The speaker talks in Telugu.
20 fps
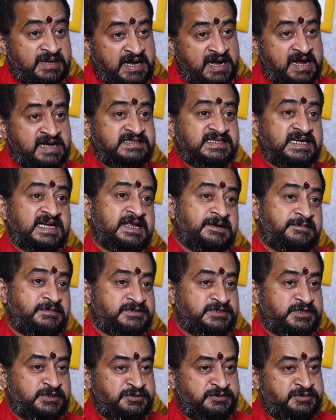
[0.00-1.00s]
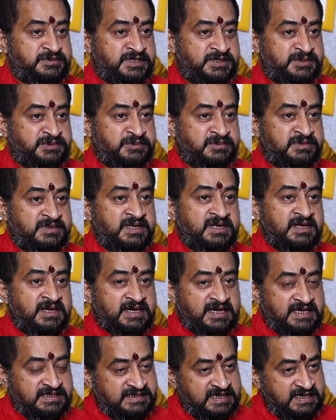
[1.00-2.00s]
మహాసంకల్పం చదువుతారు
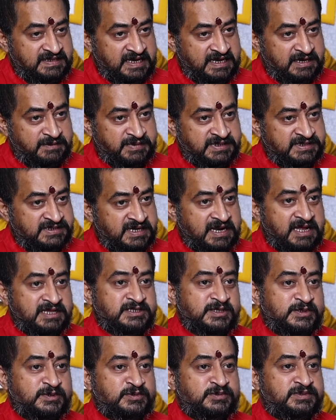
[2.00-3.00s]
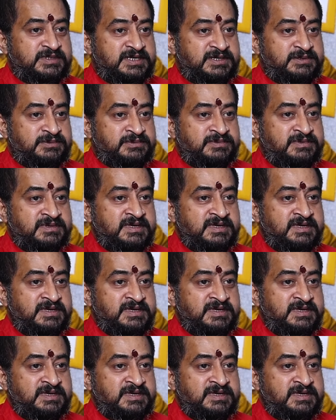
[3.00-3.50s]
కన్యాదాన మంత్రాలు చదువుతారు